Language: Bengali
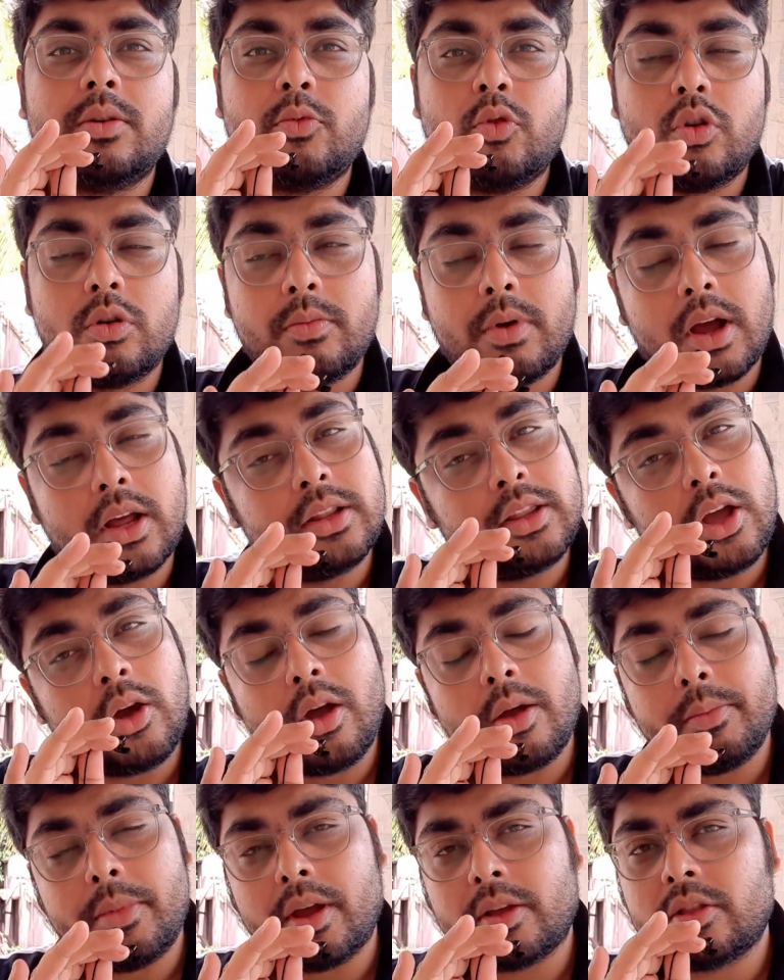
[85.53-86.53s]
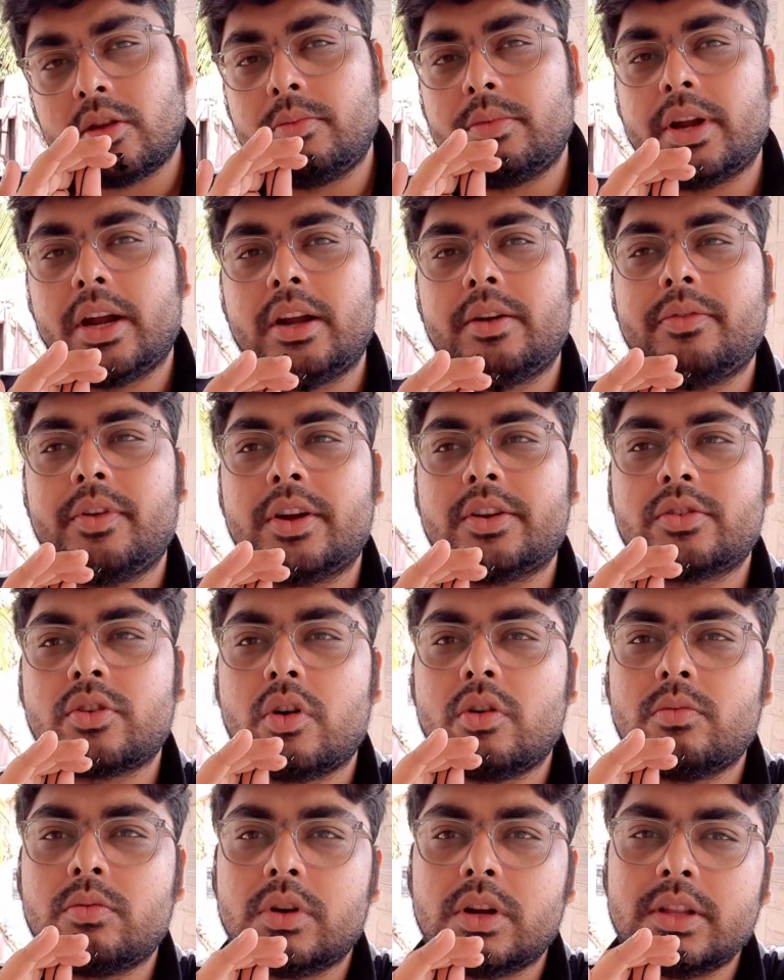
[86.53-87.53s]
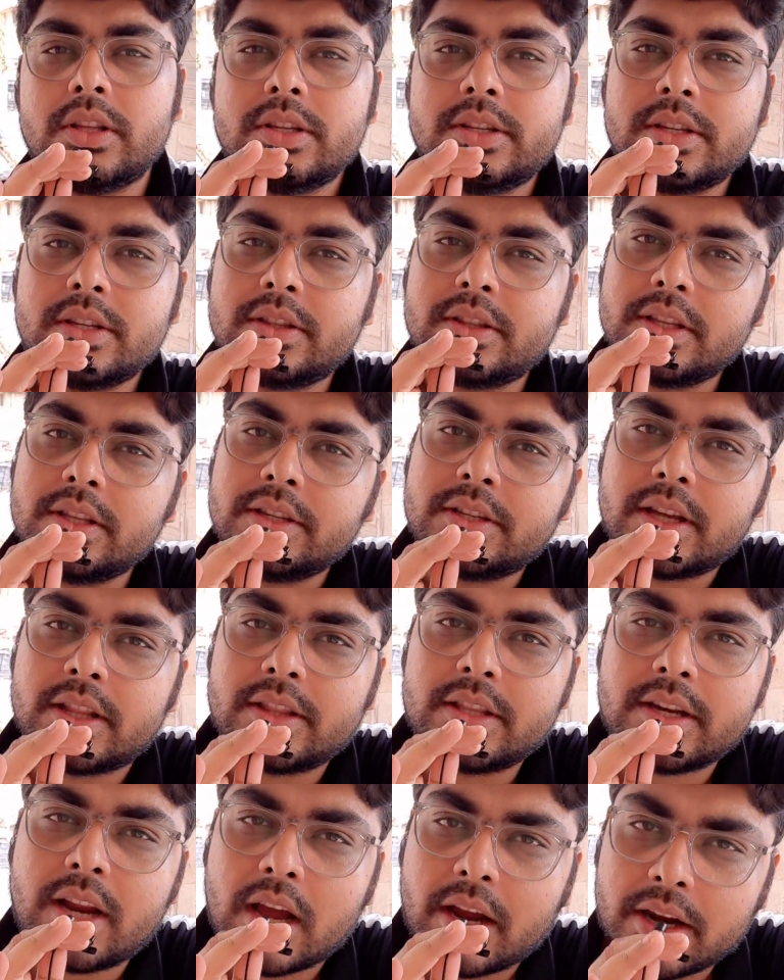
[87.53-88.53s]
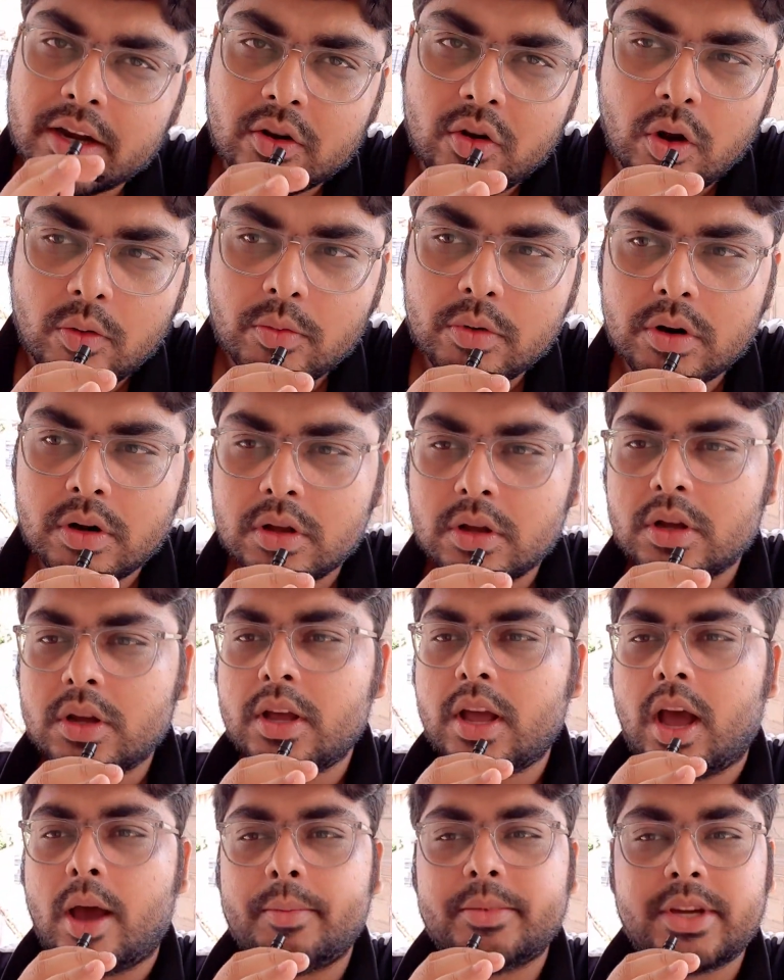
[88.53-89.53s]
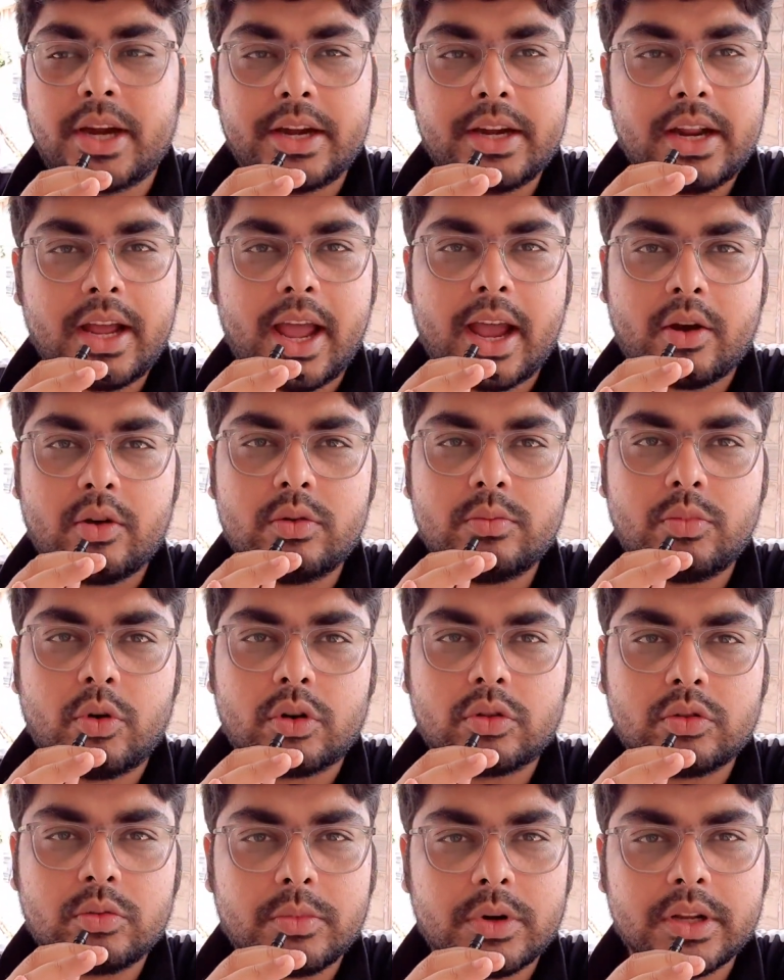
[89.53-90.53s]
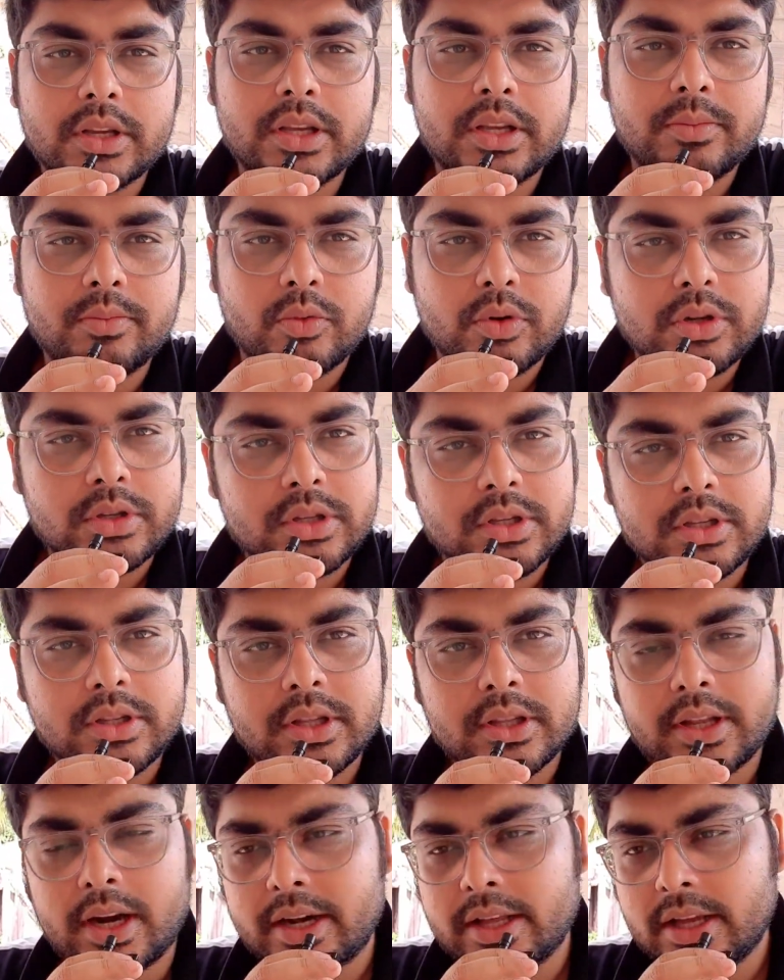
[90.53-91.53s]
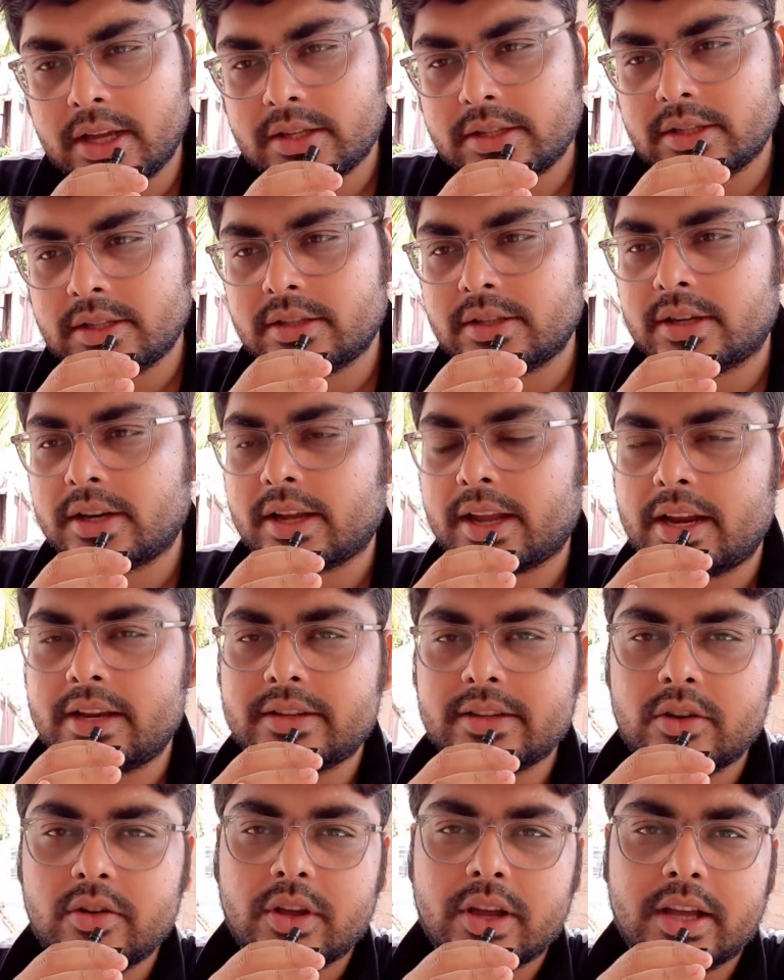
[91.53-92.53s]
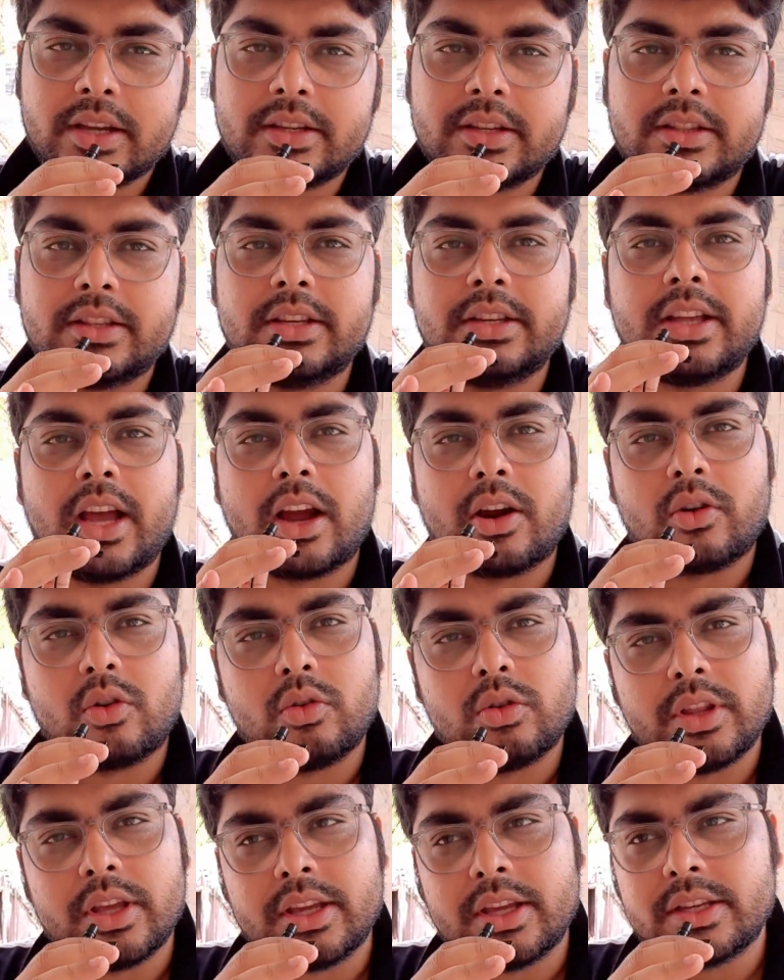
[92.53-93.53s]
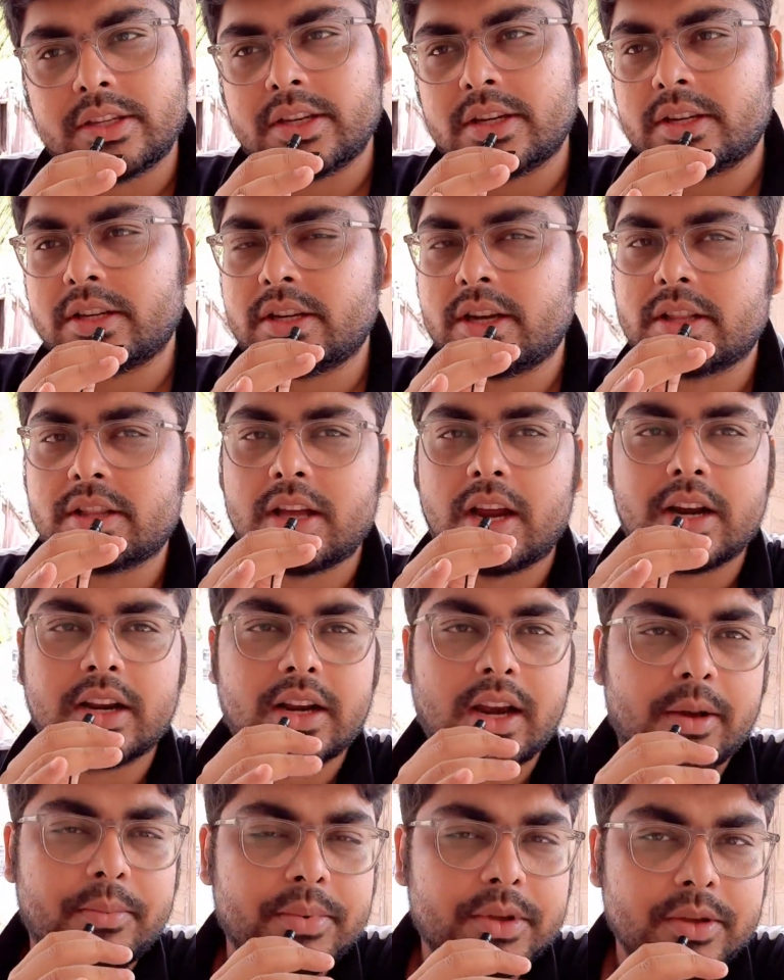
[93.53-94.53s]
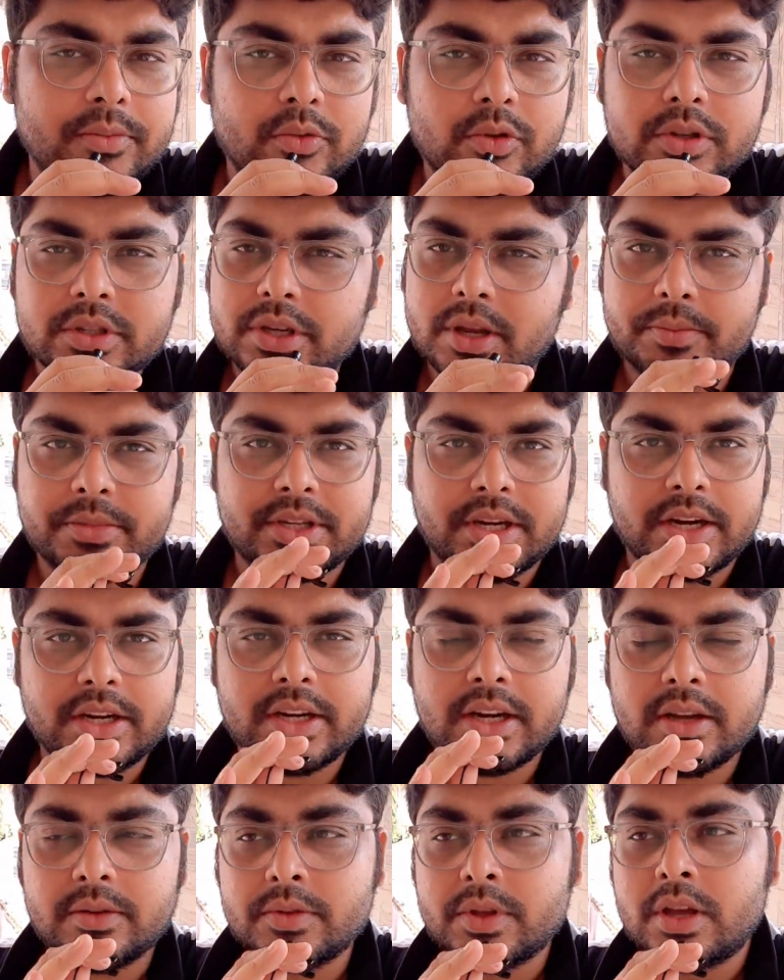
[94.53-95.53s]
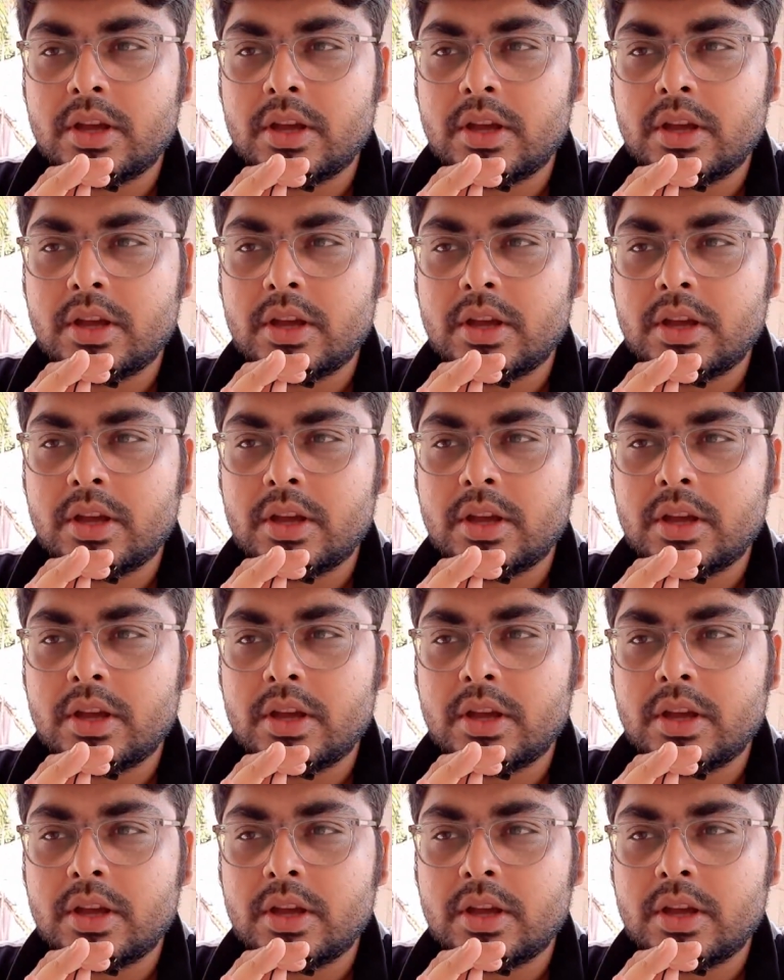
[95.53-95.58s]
মোহনবাগান তাও আমি একদম ডেট ফেট সহ বলে দিচ্ছি তিন চার দিন আগের খবর আমি জানি না এখন বর্তমানে কি পরিস্থিতিতে দাঁড়িয়ে আছে সেটা ক্যান্সেল হয়ে গেছে তিনি আগ্রহ দেখিয়েছেন কিনা তার ক্লাব কি বলছে আমি জানি না